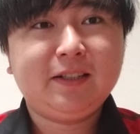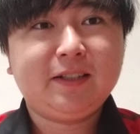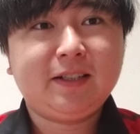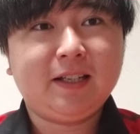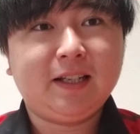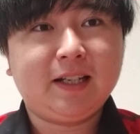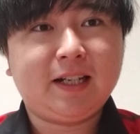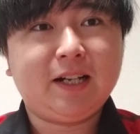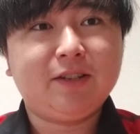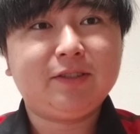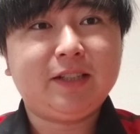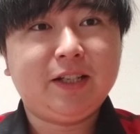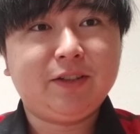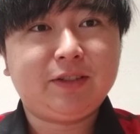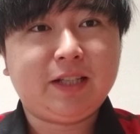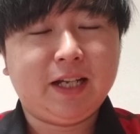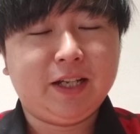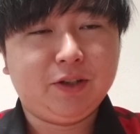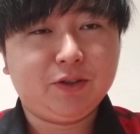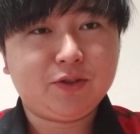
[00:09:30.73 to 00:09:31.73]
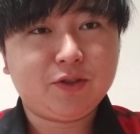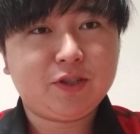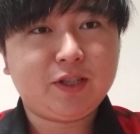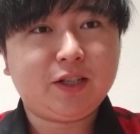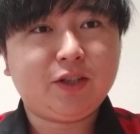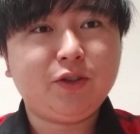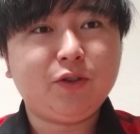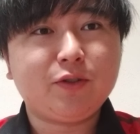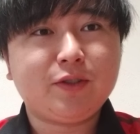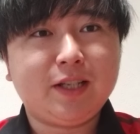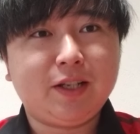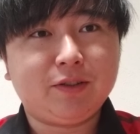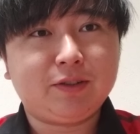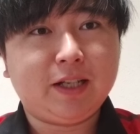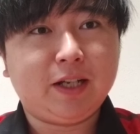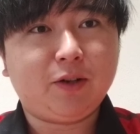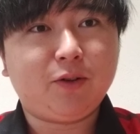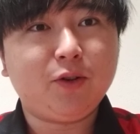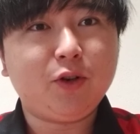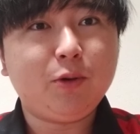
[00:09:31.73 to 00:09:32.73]
えー、カウンターへの対応、そしてクロスへの
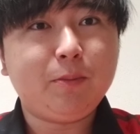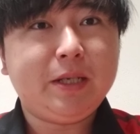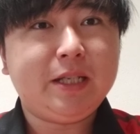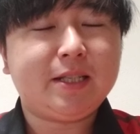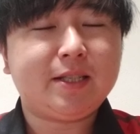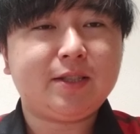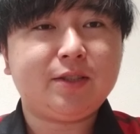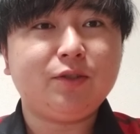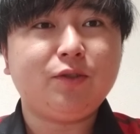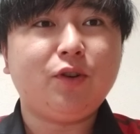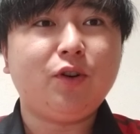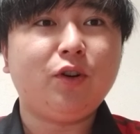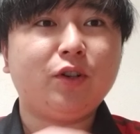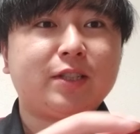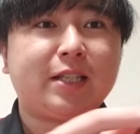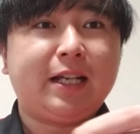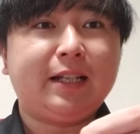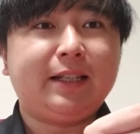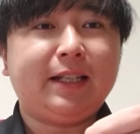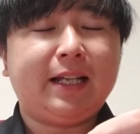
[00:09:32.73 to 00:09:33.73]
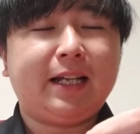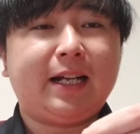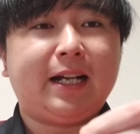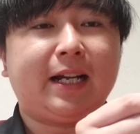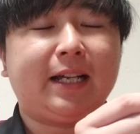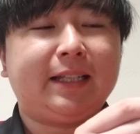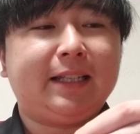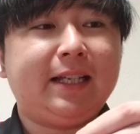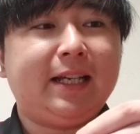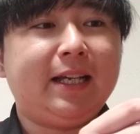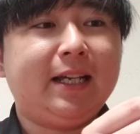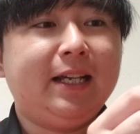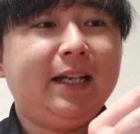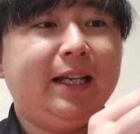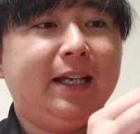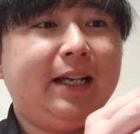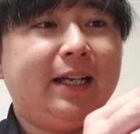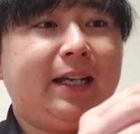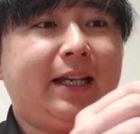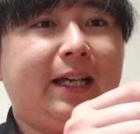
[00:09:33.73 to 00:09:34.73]
対応、この3つを3年かけて、
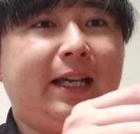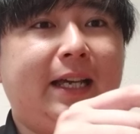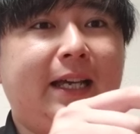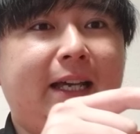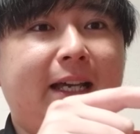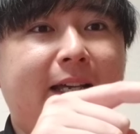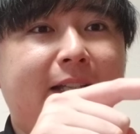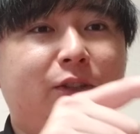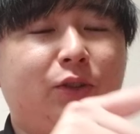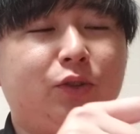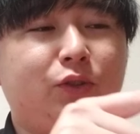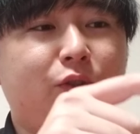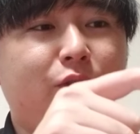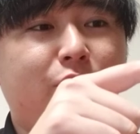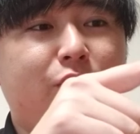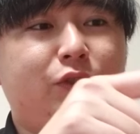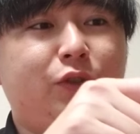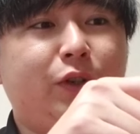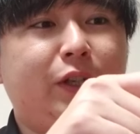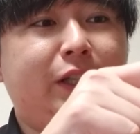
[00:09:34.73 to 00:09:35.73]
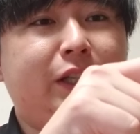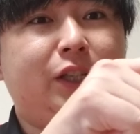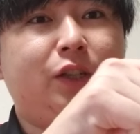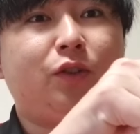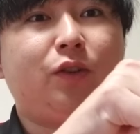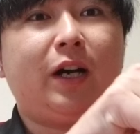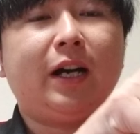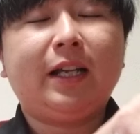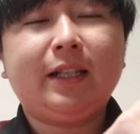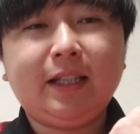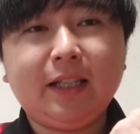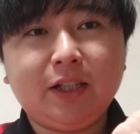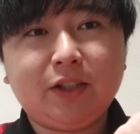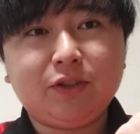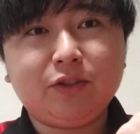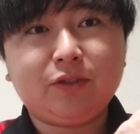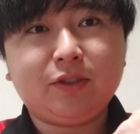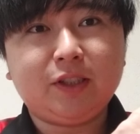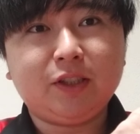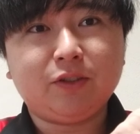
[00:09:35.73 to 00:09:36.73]
えー、どんどんクオリティを上げてい
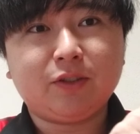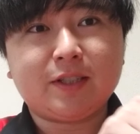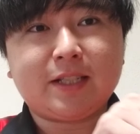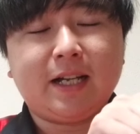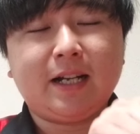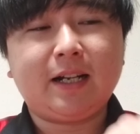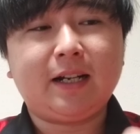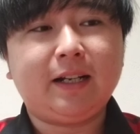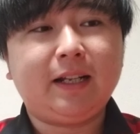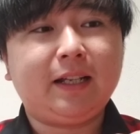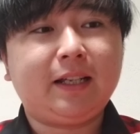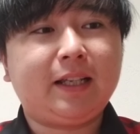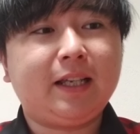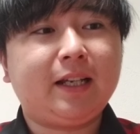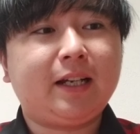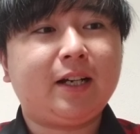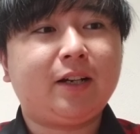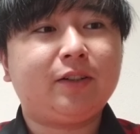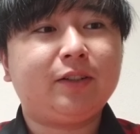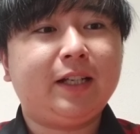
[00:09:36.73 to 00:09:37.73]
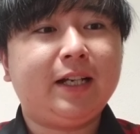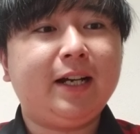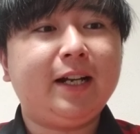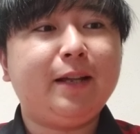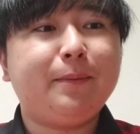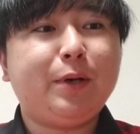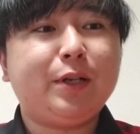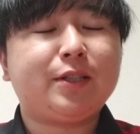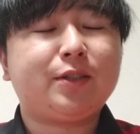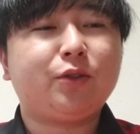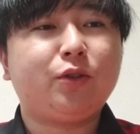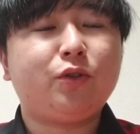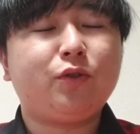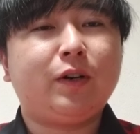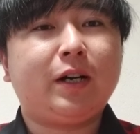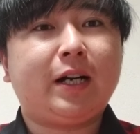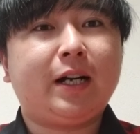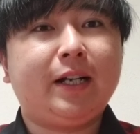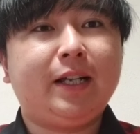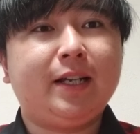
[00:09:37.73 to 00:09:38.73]
くっていうような3カ年計画であれば、すごく
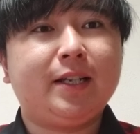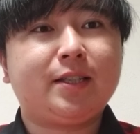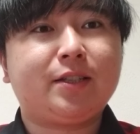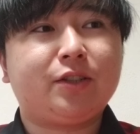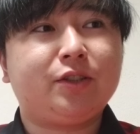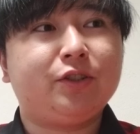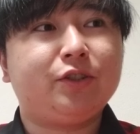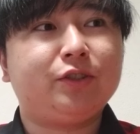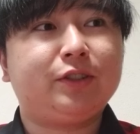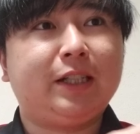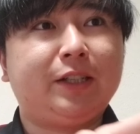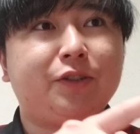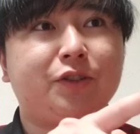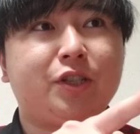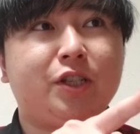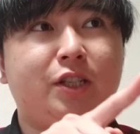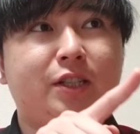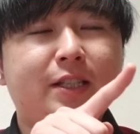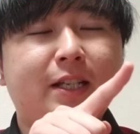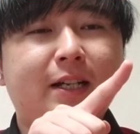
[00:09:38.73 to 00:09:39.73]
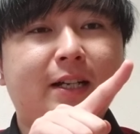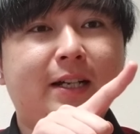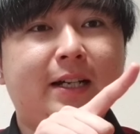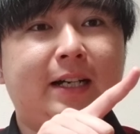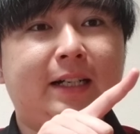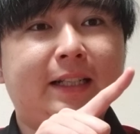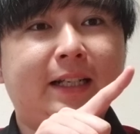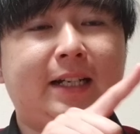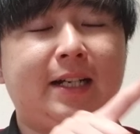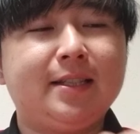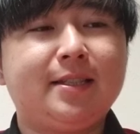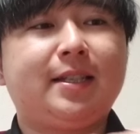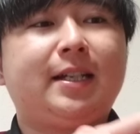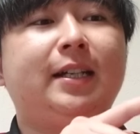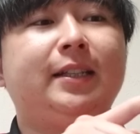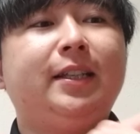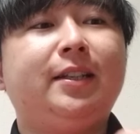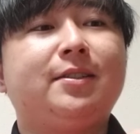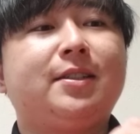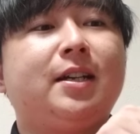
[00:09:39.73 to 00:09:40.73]
わかりやすく楽しいサッカーで、かつ
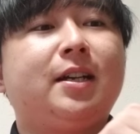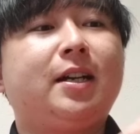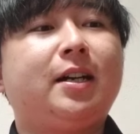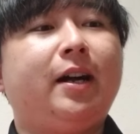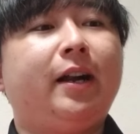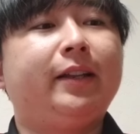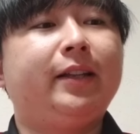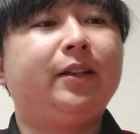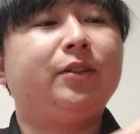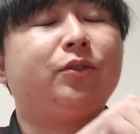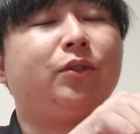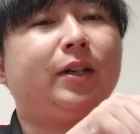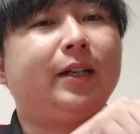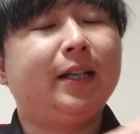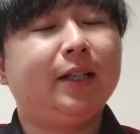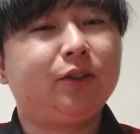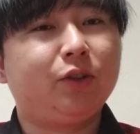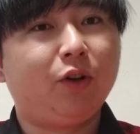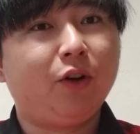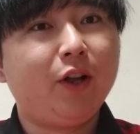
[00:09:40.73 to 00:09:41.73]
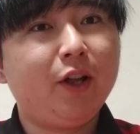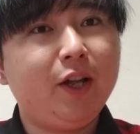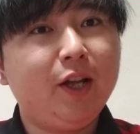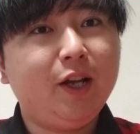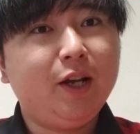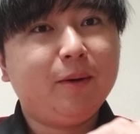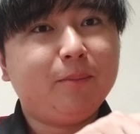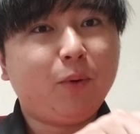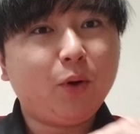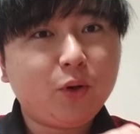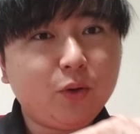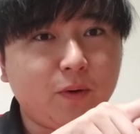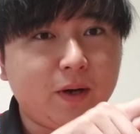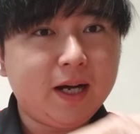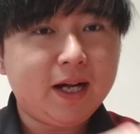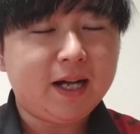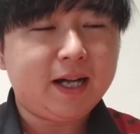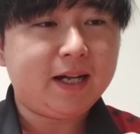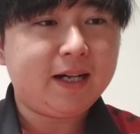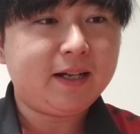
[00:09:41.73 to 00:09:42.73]
勝てるサッカーになるのかなと、僕
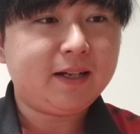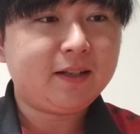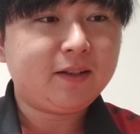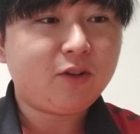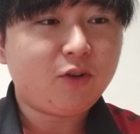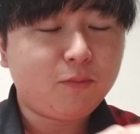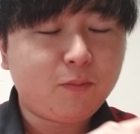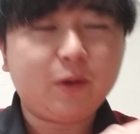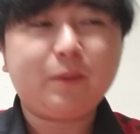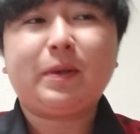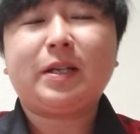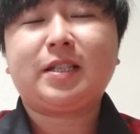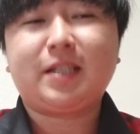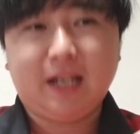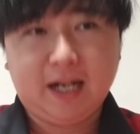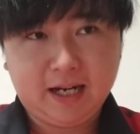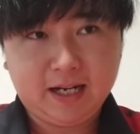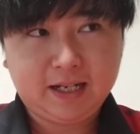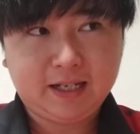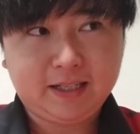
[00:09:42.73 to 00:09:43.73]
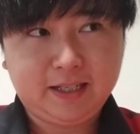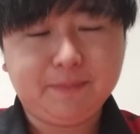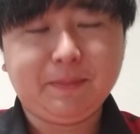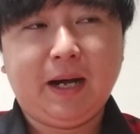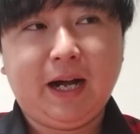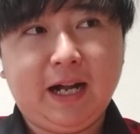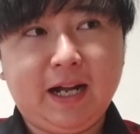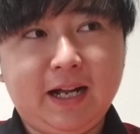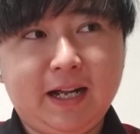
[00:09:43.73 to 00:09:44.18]
は思いました。今。